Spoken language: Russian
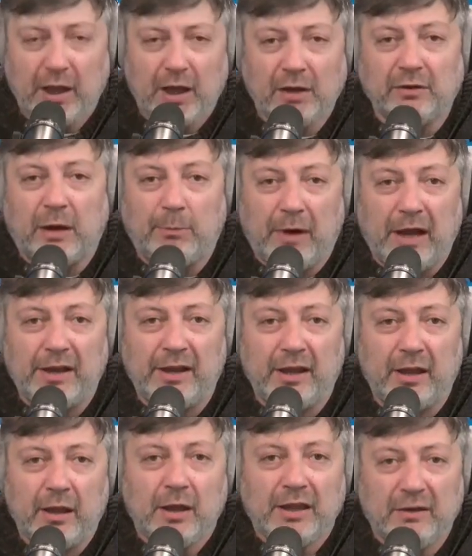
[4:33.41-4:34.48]

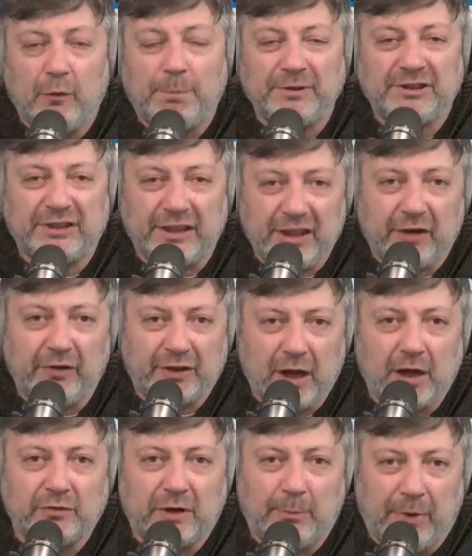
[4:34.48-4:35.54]
глобальное, его позиционирование как
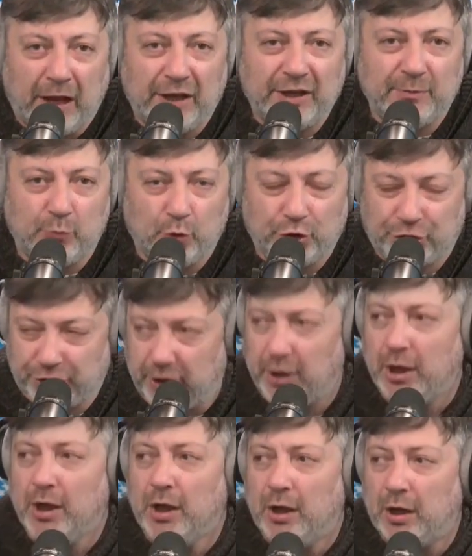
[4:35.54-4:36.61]
глобальной мощи
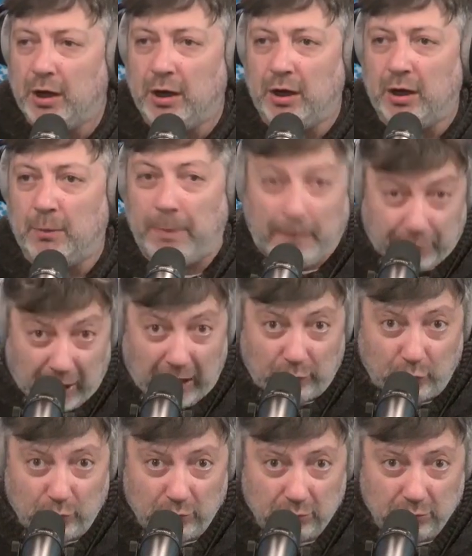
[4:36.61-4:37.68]
э, по праву